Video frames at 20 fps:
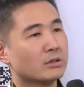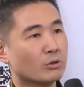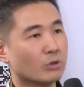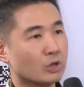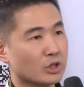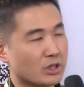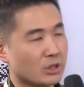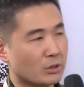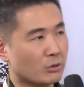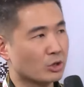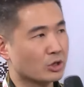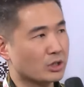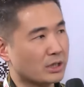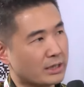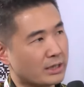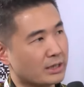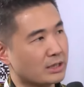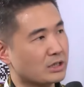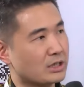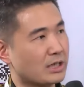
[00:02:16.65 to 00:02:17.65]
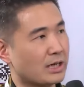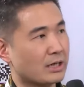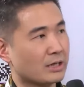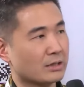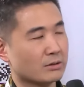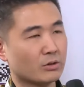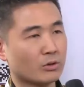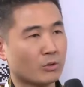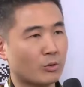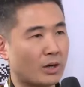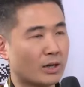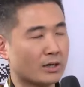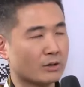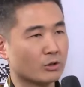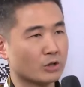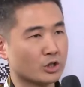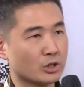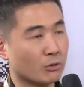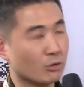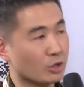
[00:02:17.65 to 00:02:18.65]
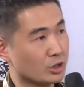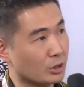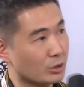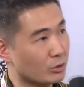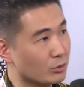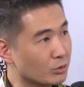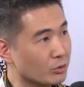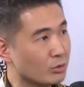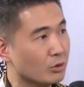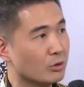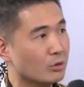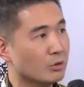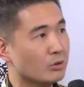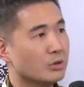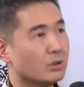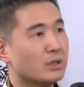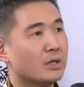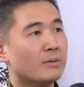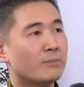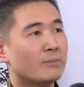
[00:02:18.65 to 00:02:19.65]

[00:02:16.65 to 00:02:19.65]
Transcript: kursi-kursi kerja, ruang kursi-kursi tunggu,